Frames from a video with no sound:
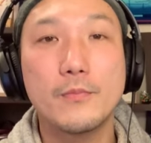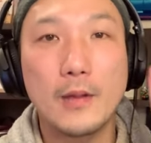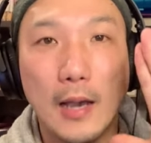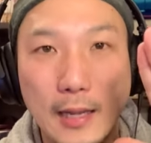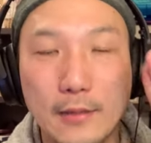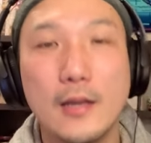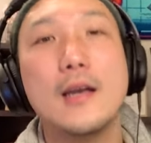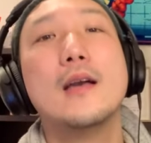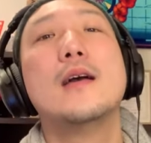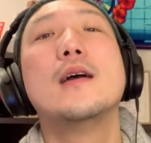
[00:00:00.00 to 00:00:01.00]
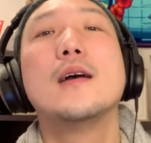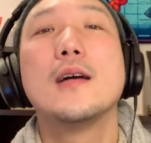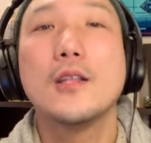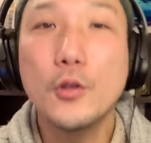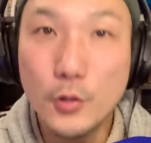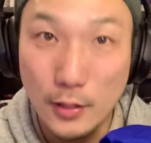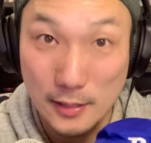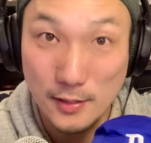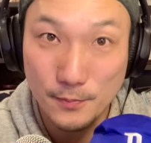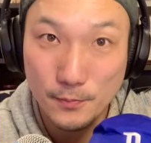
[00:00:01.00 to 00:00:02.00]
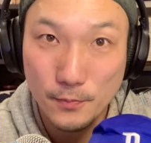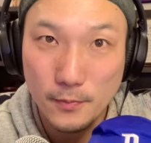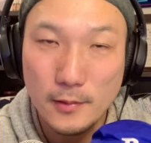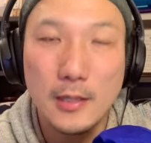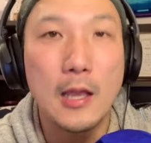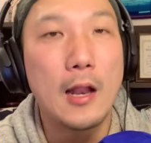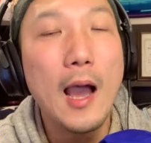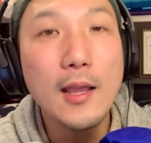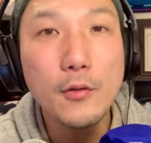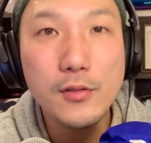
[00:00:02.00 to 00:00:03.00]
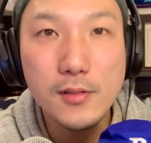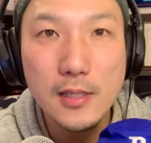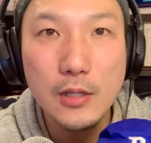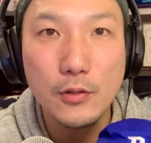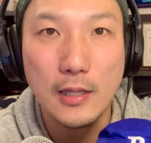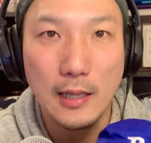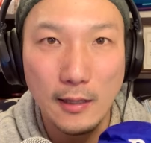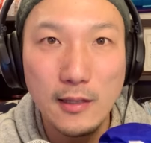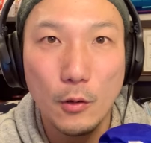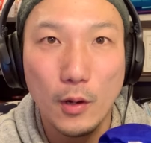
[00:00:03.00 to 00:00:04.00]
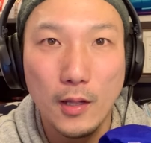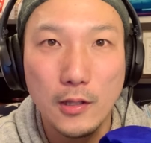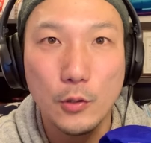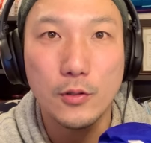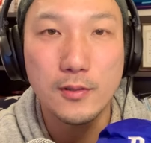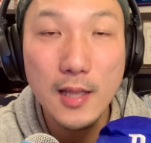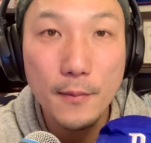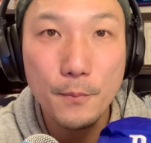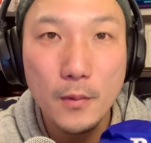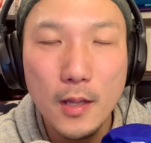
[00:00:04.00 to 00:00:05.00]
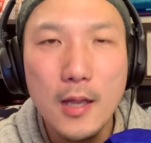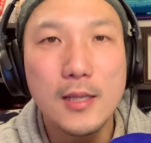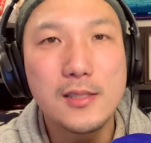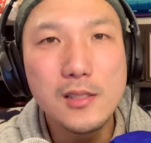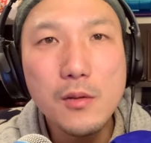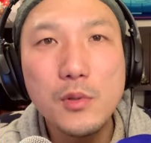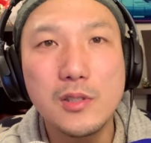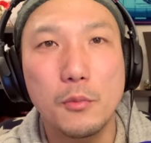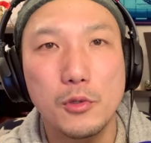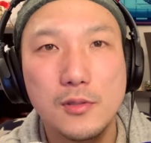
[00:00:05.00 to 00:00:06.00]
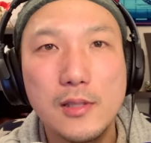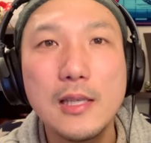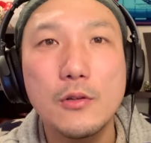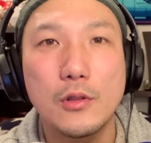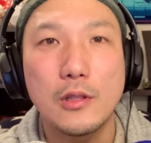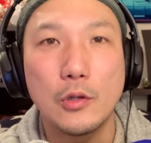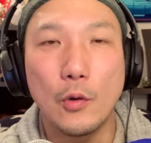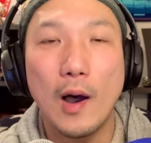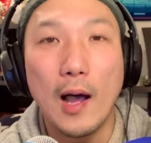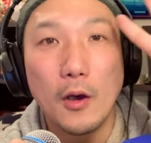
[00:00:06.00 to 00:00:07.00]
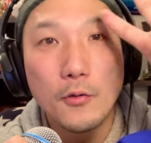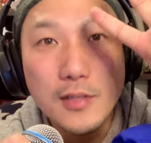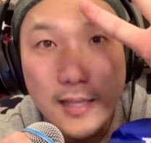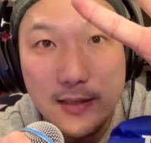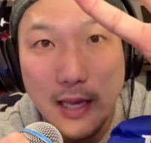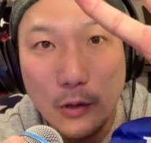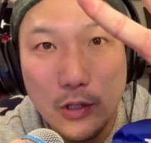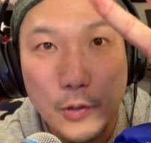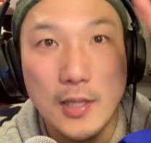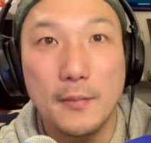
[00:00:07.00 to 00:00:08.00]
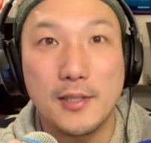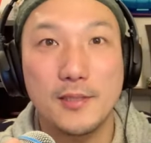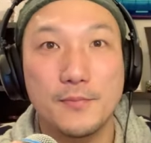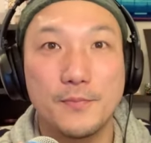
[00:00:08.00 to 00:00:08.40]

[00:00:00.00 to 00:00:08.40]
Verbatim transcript: はい。ということなんです。で、ライフスキルって何なのかっていうことですね。そもそもスキルっていうのは2つあるって言われてます。